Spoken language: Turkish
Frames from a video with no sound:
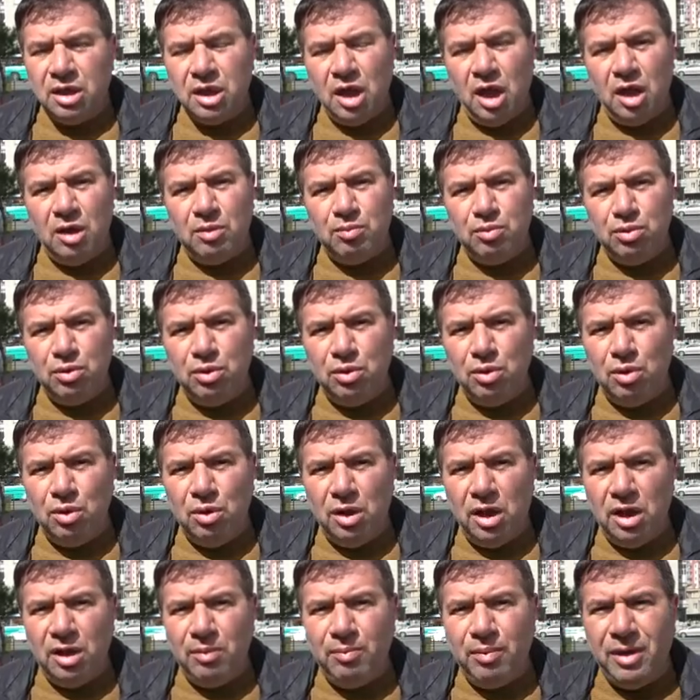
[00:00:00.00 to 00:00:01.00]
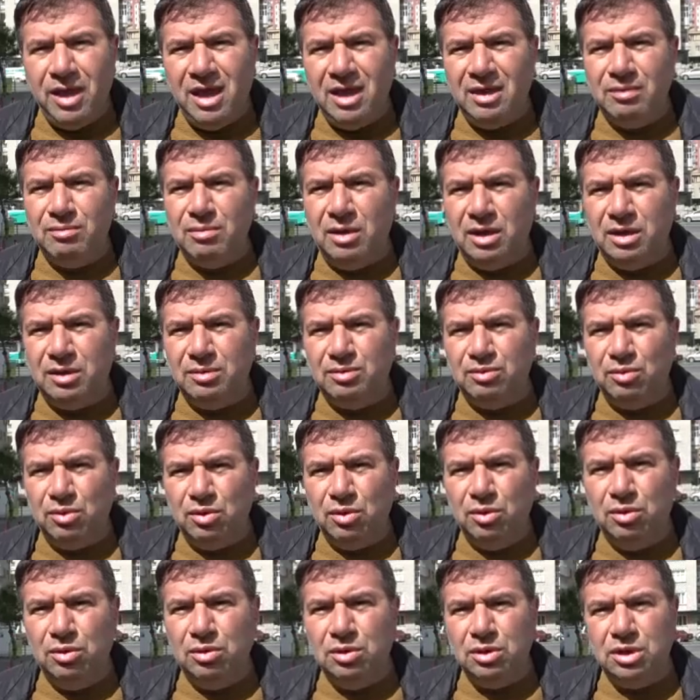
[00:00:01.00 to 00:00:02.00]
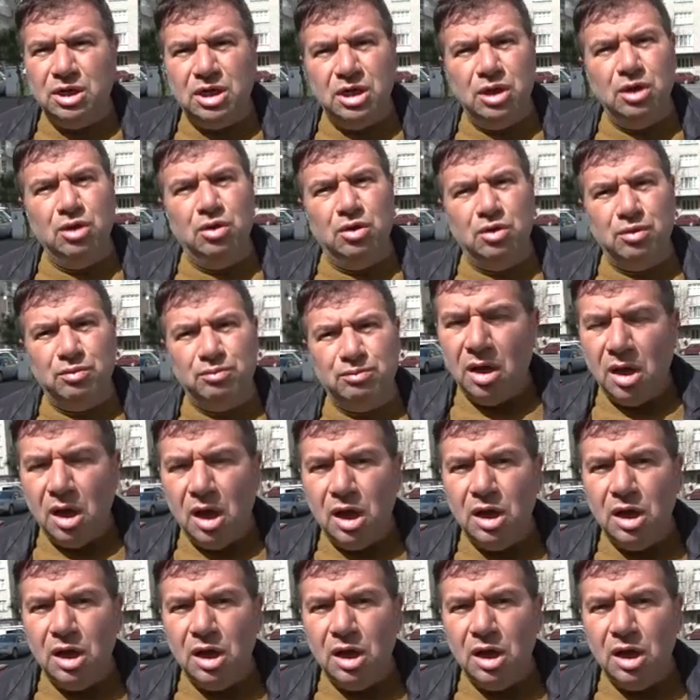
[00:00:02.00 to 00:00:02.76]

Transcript: Yani bu olayı beğenmedim. Onu kınıyorum.